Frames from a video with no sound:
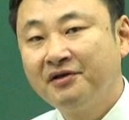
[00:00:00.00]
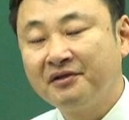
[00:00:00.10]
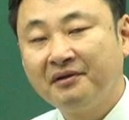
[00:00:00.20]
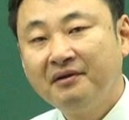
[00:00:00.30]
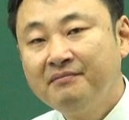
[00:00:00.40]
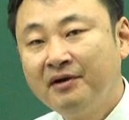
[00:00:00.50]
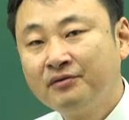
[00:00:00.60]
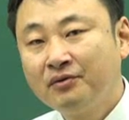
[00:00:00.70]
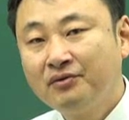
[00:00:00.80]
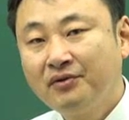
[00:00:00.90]
것은
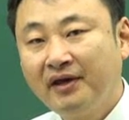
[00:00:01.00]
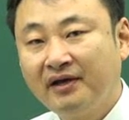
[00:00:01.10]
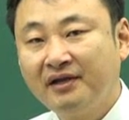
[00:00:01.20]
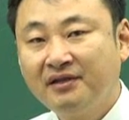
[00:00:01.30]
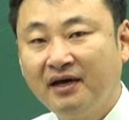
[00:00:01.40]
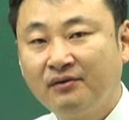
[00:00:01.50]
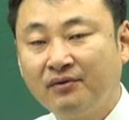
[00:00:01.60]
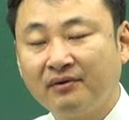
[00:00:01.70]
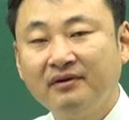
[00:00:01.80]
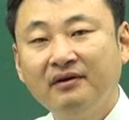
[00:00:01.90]
명도 소송에 관한
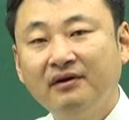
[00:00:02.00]
사항으로